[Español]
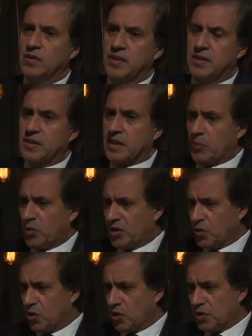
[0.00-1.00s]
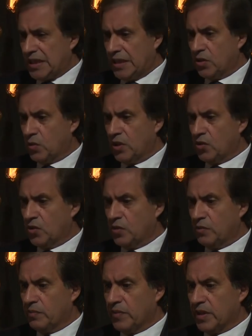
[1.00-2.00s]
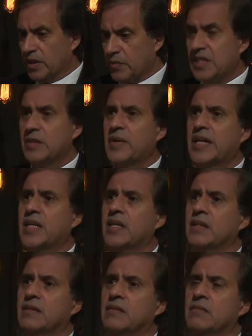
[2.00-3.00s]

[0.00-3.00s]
este, después te voy contando, cuando eh, el presidente Macri